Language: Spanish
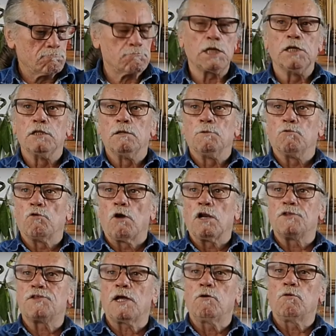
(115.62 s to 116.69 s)

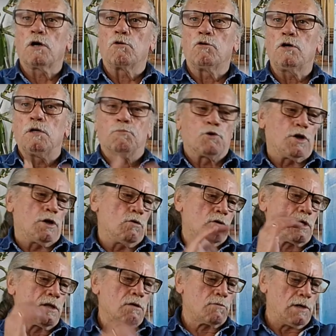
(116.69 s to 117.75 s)
individualizar luego y ponerlo
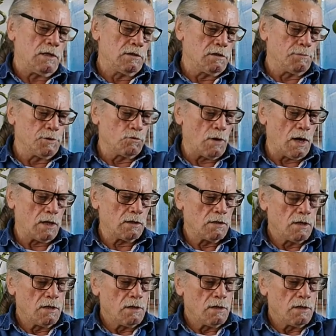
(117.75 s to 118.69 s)
cada cual individual.